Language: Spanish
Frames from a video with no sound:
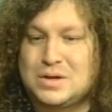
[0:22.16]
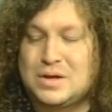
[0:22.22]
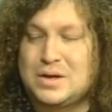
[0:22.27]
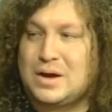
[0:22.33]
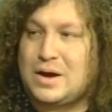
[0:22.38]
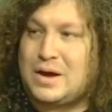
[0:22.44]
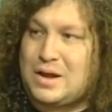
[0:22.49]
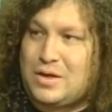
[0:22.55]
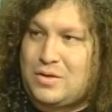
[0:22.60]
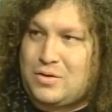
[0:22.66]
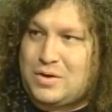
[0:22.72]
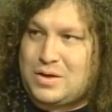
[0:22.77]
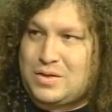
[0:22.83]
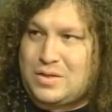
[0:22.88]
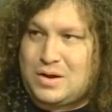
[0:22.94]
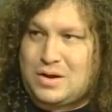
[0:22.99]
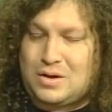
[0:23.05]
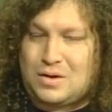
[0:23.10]

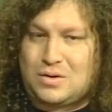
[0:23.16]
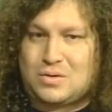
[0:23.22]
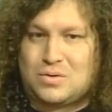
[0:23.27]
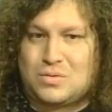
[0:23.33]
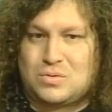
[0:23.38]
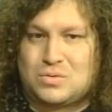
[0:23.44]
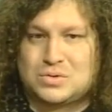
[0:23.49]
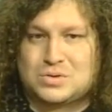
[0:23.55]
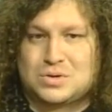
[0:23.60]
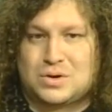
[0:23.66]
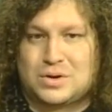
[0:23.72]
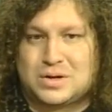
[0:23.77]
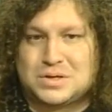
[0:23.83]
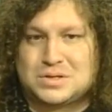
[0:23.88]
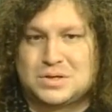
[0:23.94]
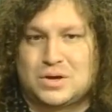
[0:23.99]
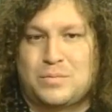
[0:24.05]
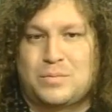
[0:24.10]
ganadores del concurso
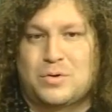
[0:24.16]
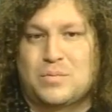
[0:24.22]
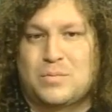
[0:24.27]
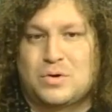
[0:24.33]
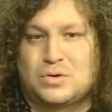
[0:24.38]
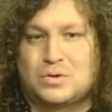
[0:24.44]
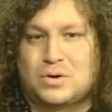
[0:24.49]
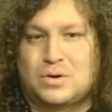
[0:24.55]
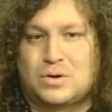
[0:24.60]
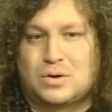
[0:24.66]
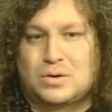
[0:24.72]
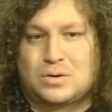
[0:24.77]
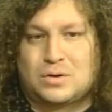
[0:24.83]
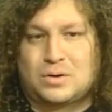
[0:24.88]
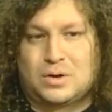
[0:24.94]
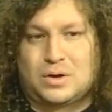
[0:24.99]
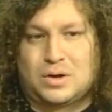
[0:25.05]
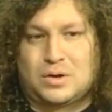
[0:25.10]
organizado por
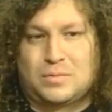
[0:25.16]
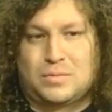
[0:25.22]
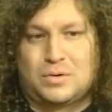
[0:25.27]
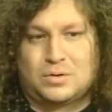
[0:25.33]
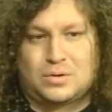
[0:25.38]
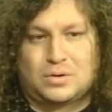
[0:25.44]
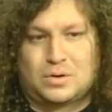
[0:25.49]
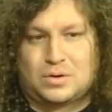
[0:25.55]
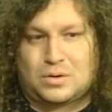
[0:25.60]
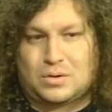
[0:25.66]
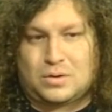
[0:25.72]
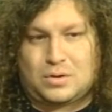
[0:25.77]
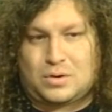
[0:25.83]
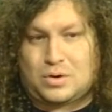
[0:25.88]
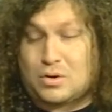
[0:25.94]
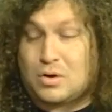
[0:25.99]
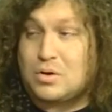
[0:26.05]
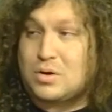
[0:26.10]
Motor, eh,
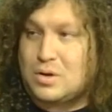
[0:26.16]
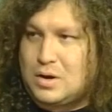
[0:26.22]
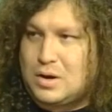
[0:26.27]
Motor Rock,